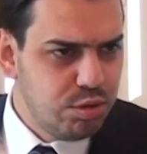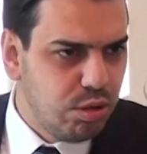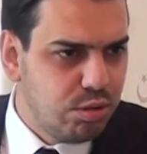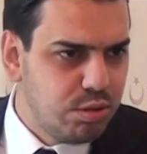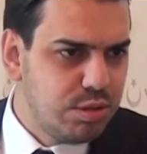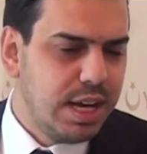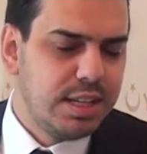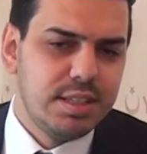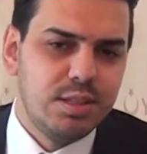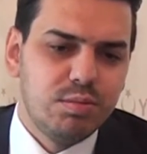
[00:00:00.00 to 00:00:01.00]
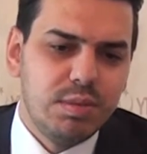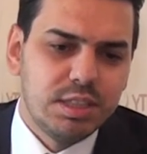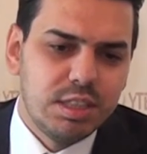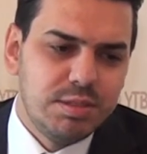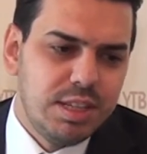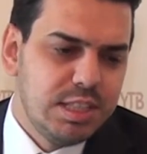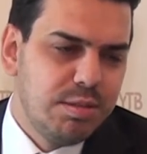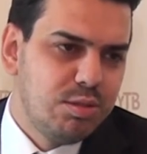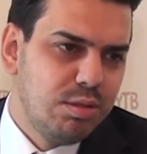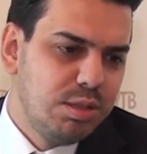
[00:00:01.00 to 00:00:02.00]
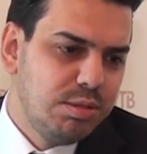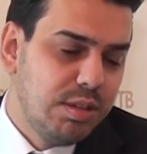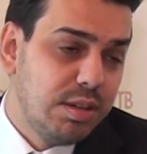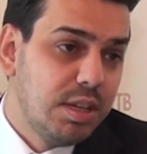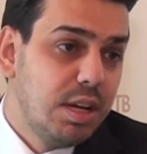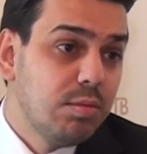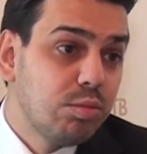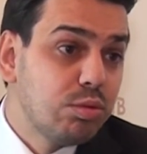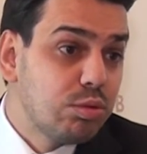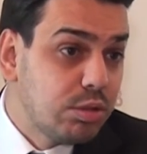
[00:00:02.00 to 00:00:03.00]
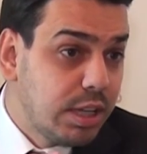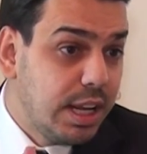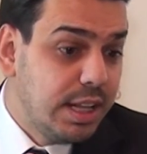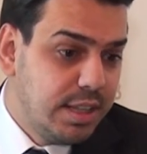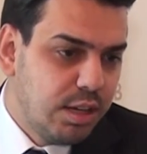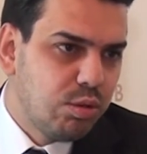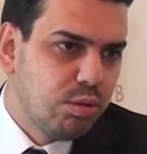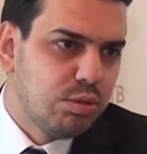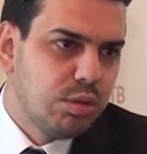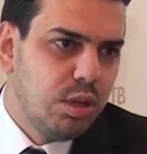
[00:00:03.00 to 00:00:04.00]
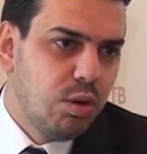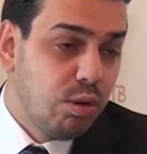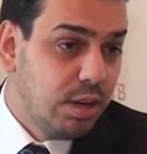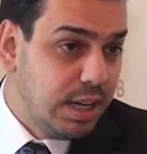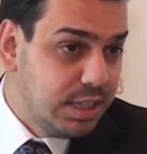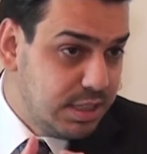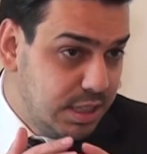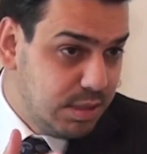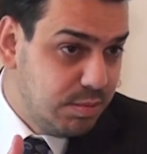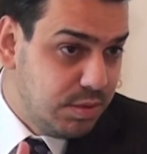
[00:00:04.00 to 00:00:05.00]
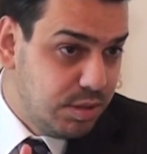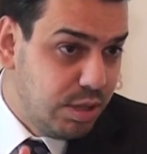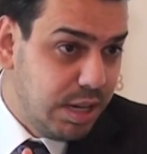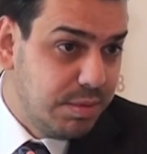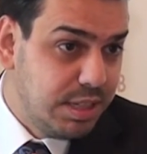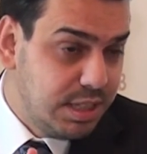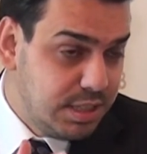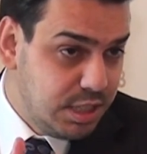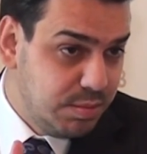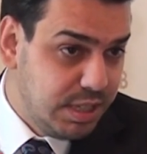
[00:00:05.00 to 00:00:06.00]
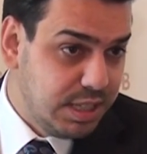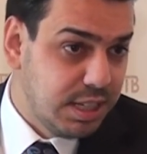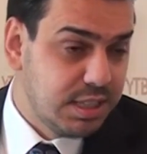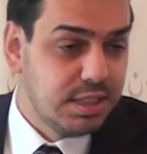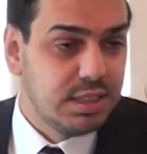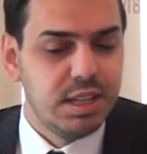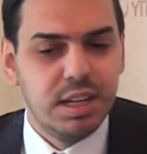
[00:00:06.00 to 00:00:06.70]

söylüyoruz. Yani Sayın Cumhurbaşkanımız her zaman söylediği bir şey var. Bulunuz ülkeye entegre olun. Oralarda seçim dönemlerinde seçimlere katılın,